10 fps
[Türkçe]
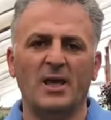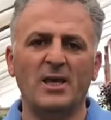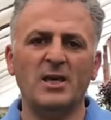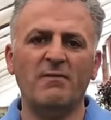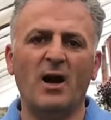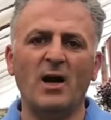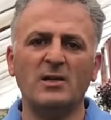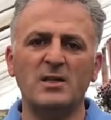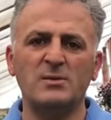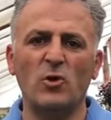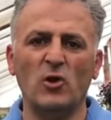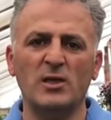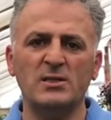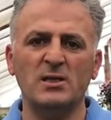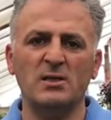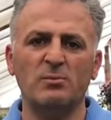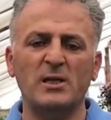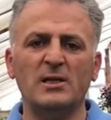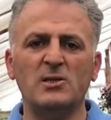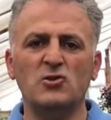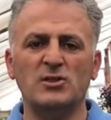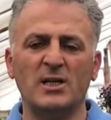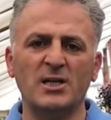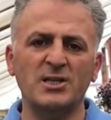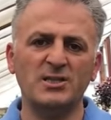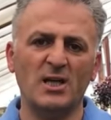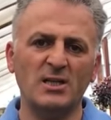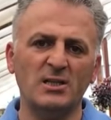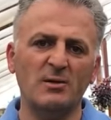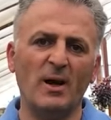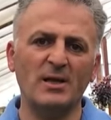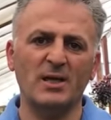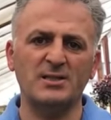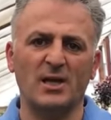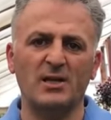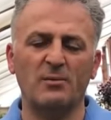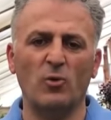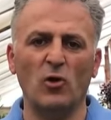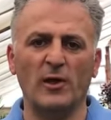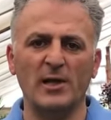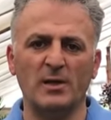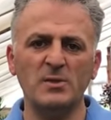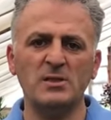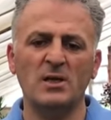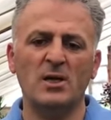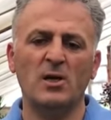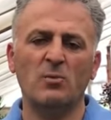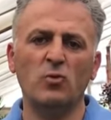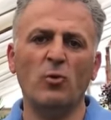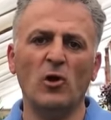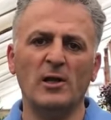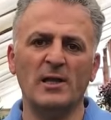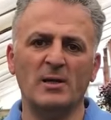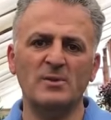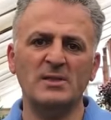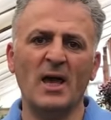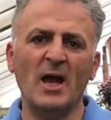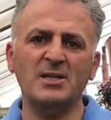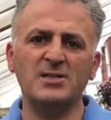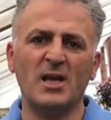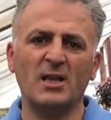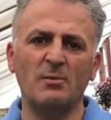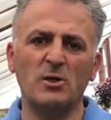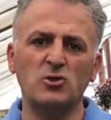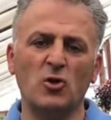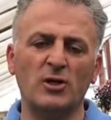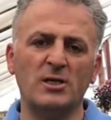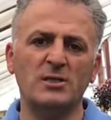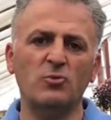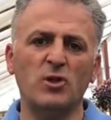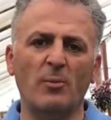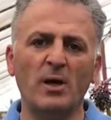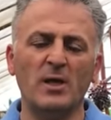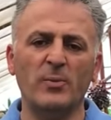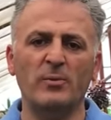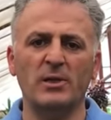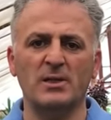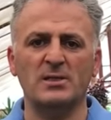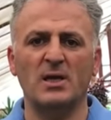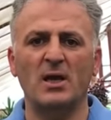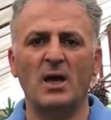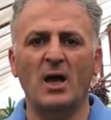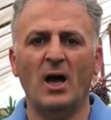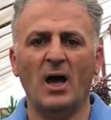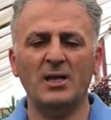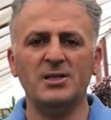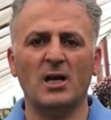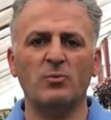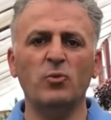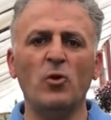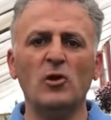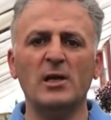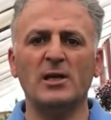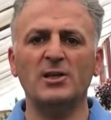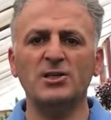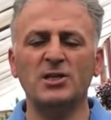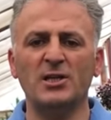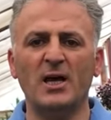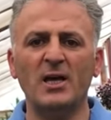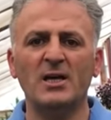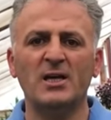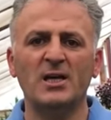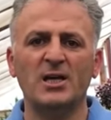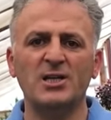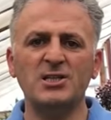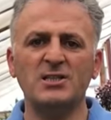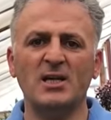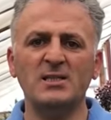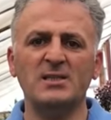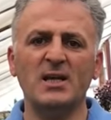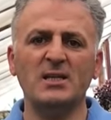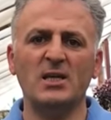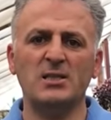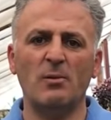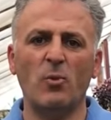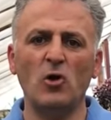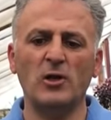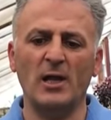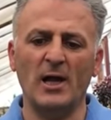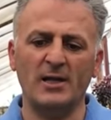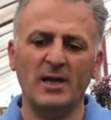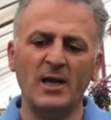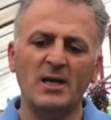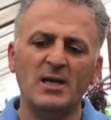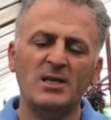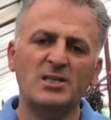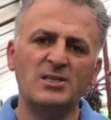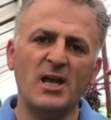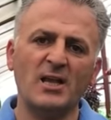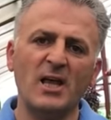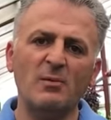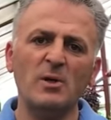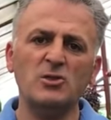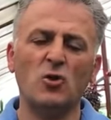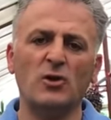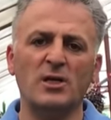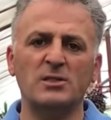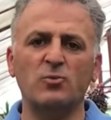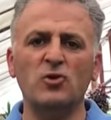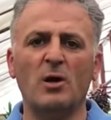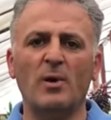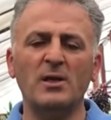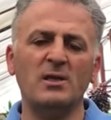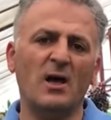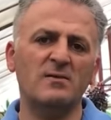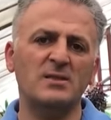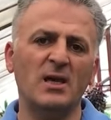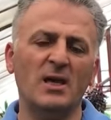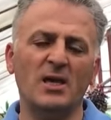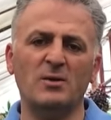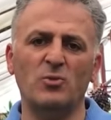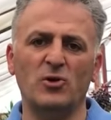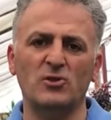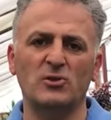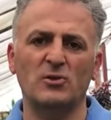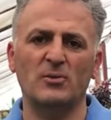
Ege ve Akdeniz bölgesi bildiğiniz üzere kışları ılıman geçen bölgelerimiz. Bu bölgelerimizde her çiçeklenme sonrası budama yapabiliriz. Ancak bu bölgelerin dışında kışları sert geçen bölgelerde çiçeklenme sonrası budamayı tavsiye etmiyoruz.